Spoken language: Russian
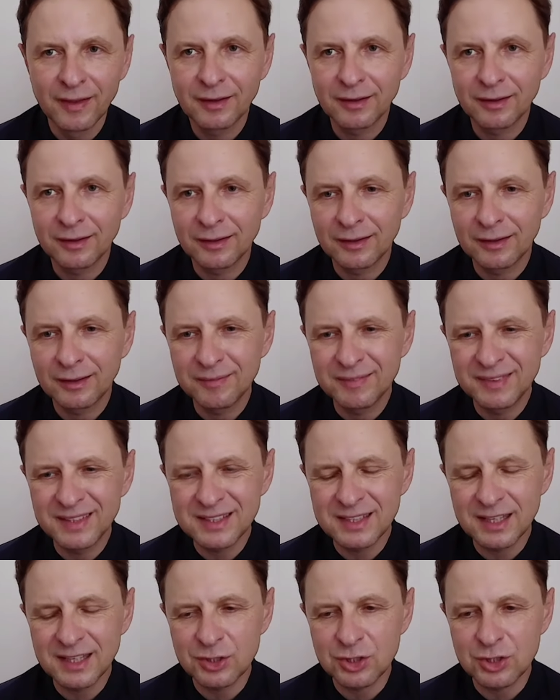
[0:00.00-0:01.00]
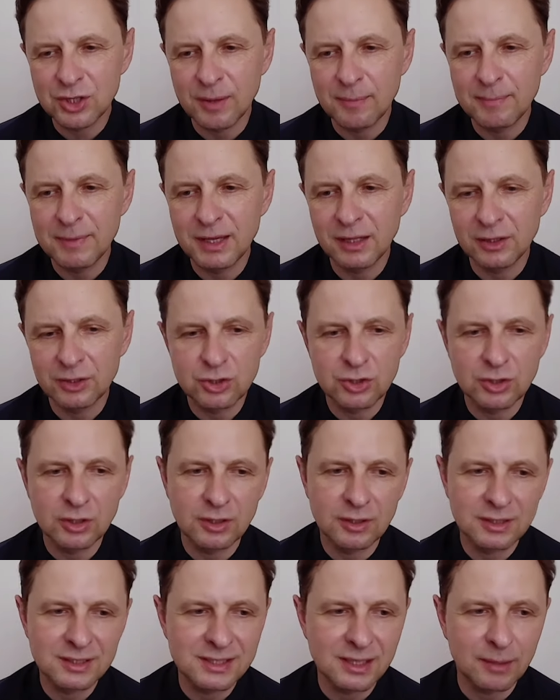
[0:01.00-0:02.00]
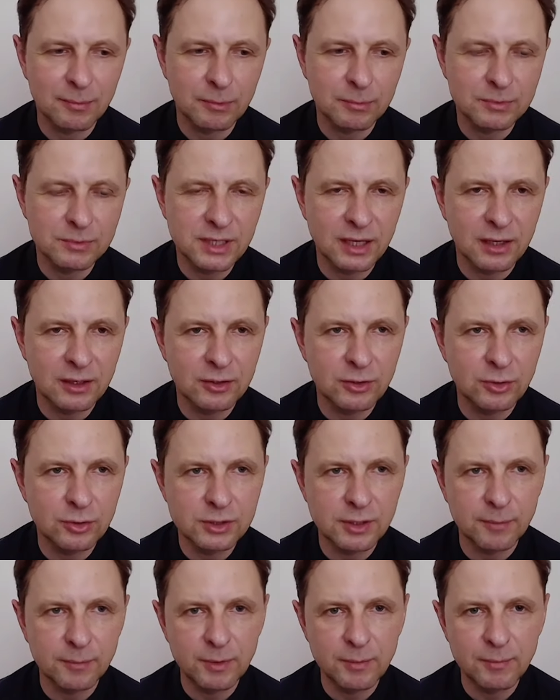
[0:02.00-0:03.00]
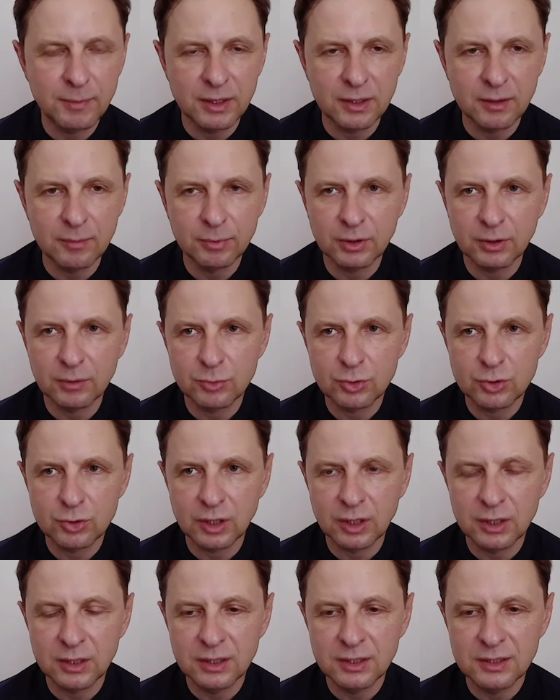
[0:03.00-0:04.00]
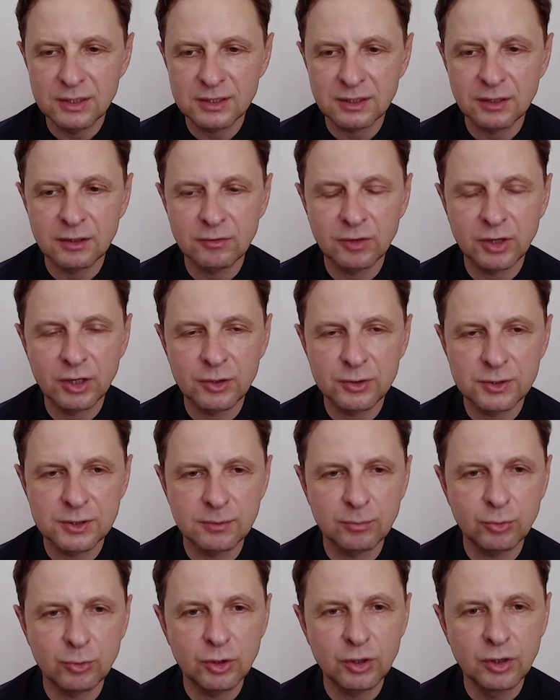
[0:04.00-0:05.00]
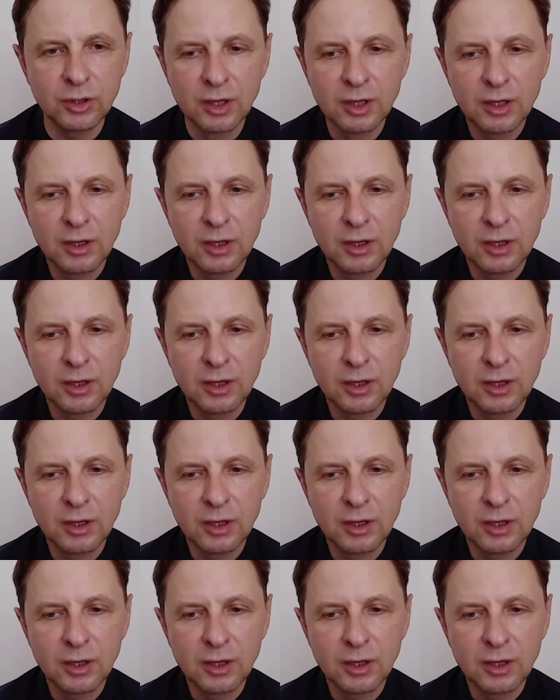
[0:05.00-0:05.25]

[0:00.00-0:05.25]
э, достаточно мелочные на самом деле, но тем не менее, потому что они закрывают собой